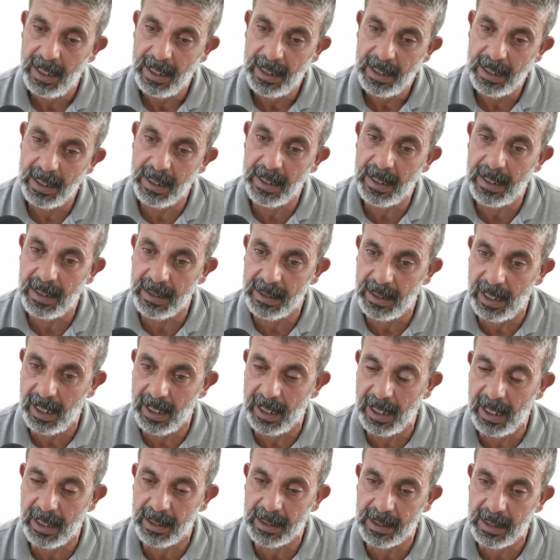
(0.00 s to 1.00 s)
ينقذ
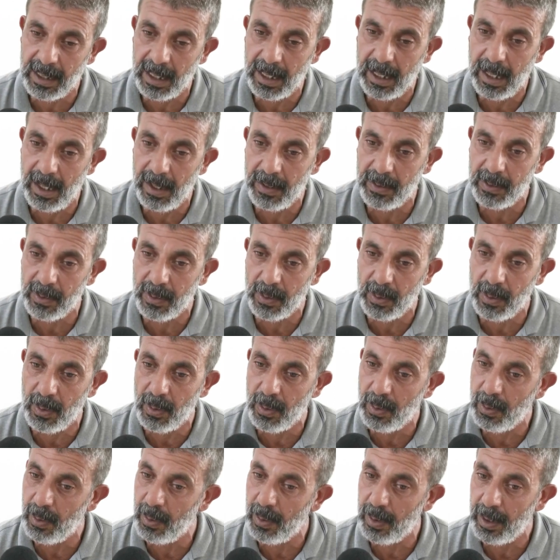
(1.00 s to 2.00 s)
حياته
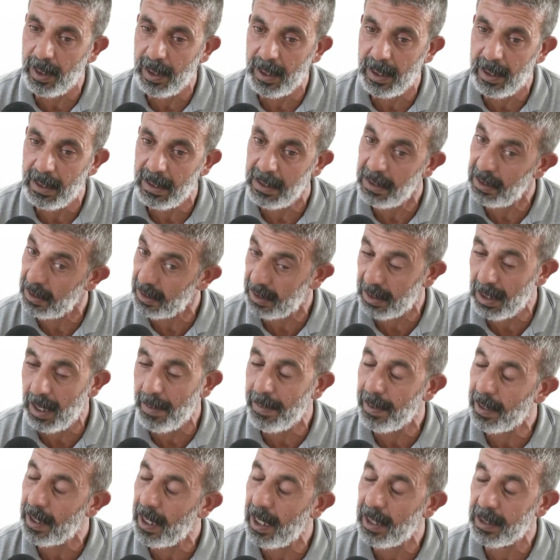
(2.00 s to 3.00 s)
لانه
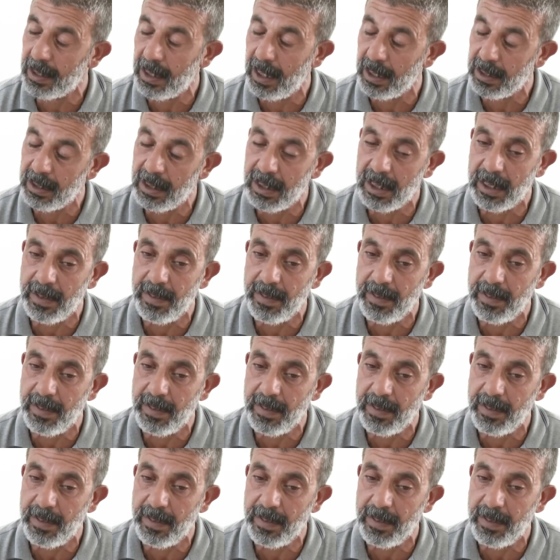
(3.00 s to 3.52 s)
الاصابه كانت خطيره